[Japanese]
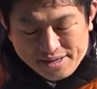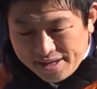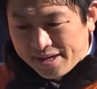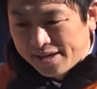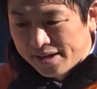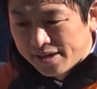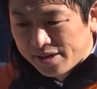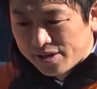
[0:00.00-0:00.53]
は
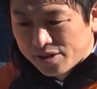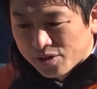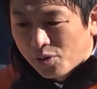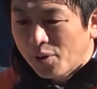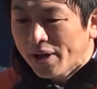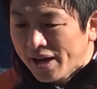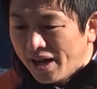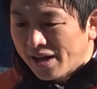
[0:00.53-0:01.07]
い、
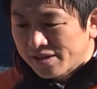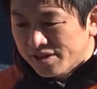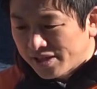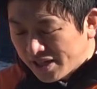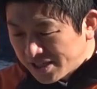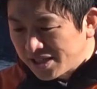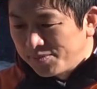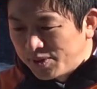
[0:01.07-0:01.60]
これが
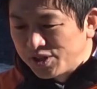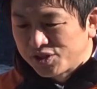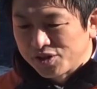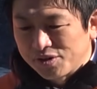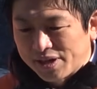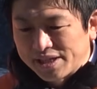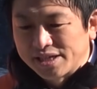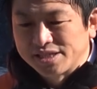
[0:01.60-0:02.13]
正しい民主主
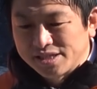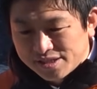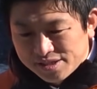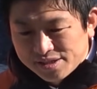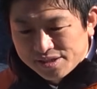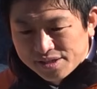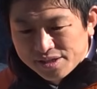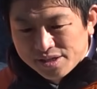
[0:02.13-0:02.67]
義の形で
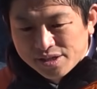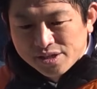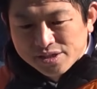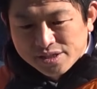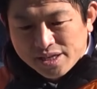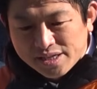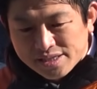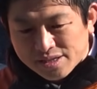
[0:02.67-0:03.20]
す。
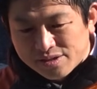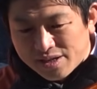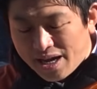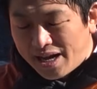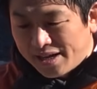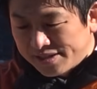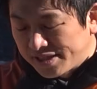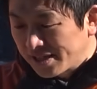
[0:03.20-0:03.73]
政策
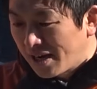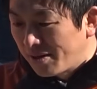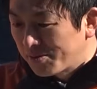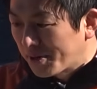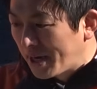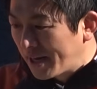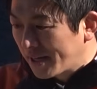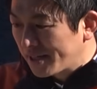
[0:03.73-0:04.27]
が違う
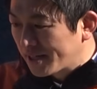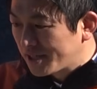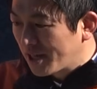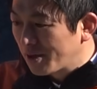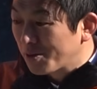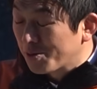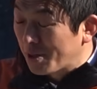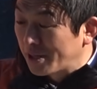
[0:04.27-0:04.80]
とかやり方が
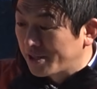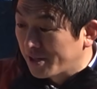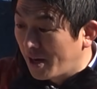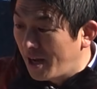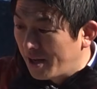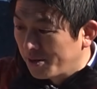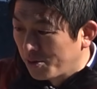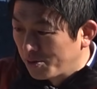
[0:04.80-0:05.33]
違う人たち
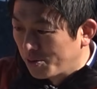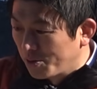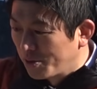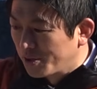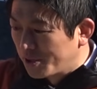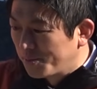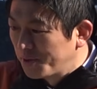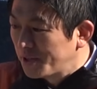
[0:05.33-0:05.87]
がどんどん
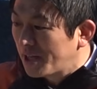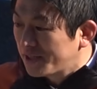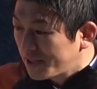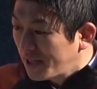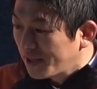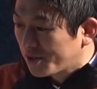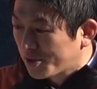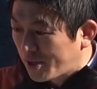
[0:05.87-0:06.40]
どん自分たち
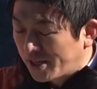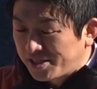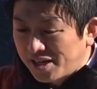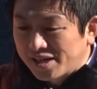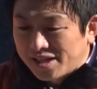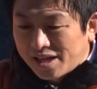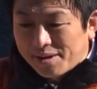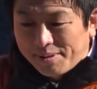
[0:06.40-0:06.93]
で立ち
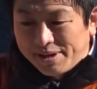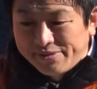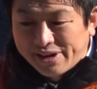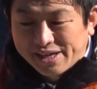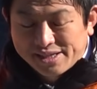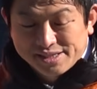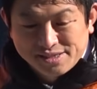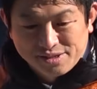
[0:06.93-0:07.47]
上げていけばいい
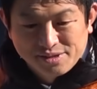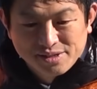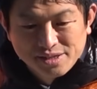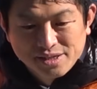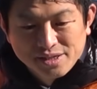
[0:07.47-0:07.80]
わけですよ。